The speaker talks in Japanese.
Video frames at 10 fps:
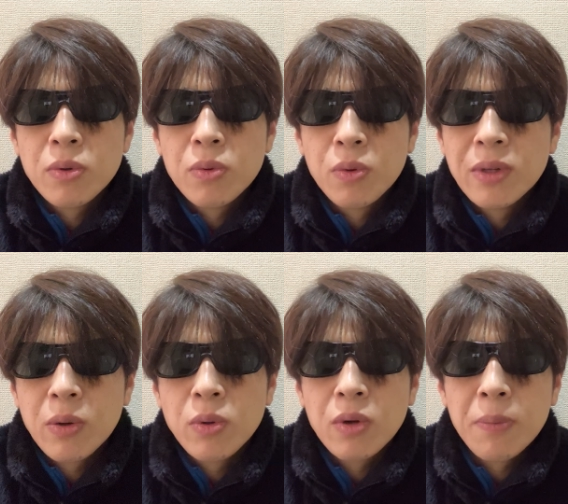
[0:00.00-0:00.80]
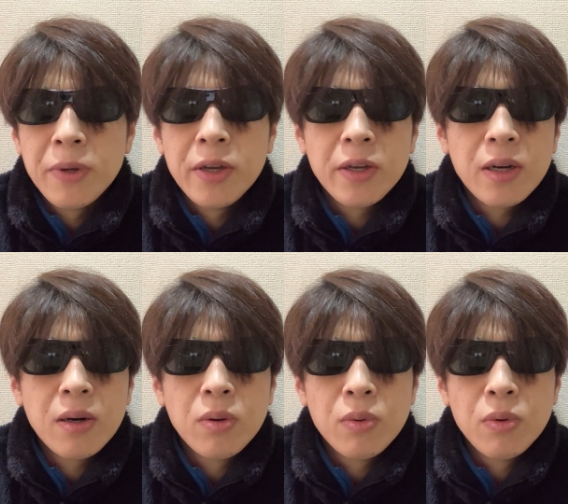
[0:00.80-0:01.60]
女の子とかピエン系が
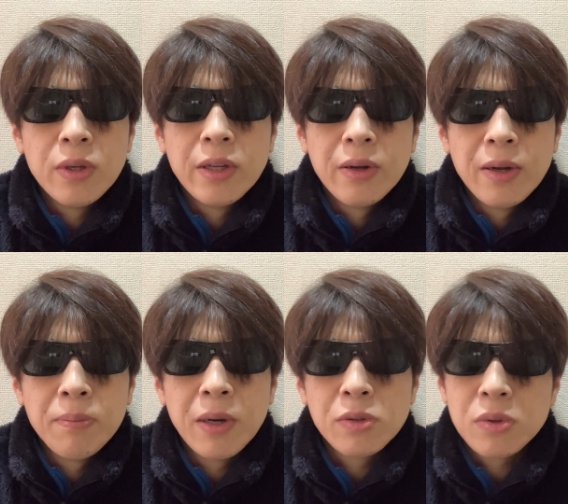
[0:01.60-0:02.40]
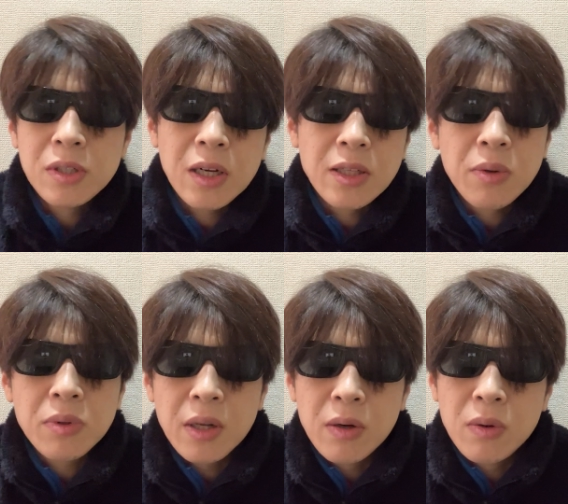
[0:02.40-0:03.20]
多いんだよね。まあ、そっちに偏っ
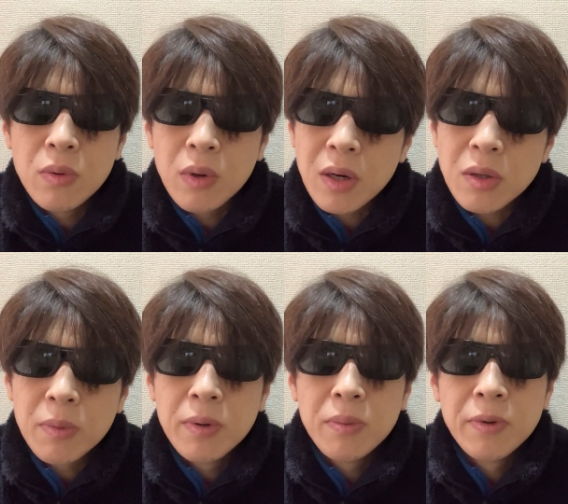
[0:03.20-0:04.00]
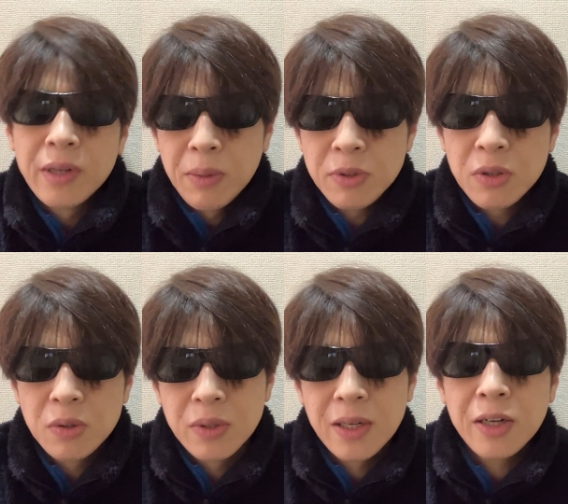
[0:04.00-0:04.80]
てるのかなとも思うんだよね。もちろん
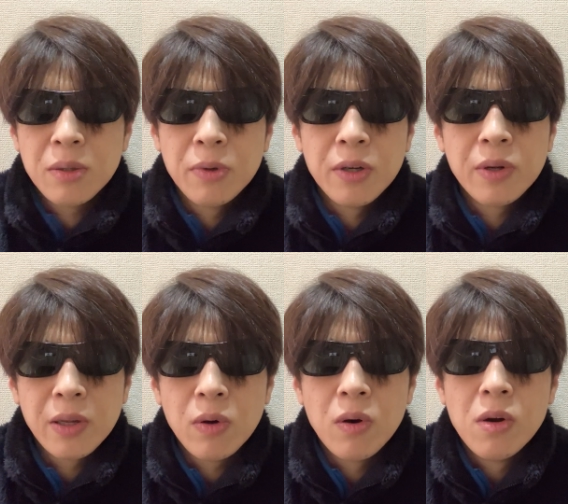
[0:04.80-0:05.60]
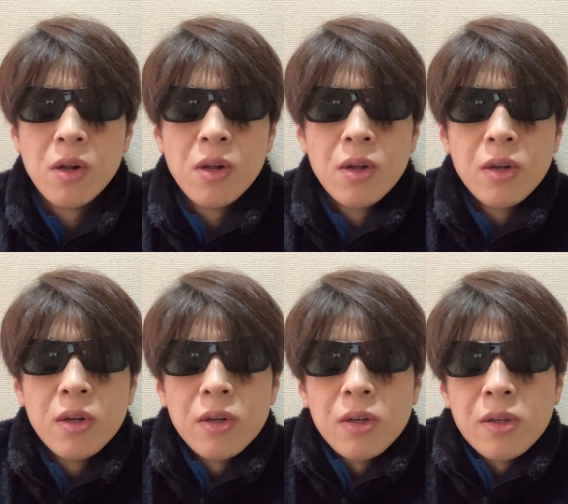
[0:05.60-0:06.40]
そうじゃない人もいるけど、
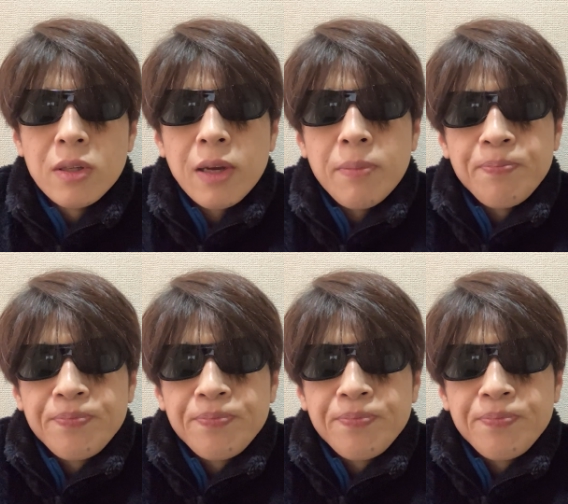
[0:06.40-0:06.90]
で、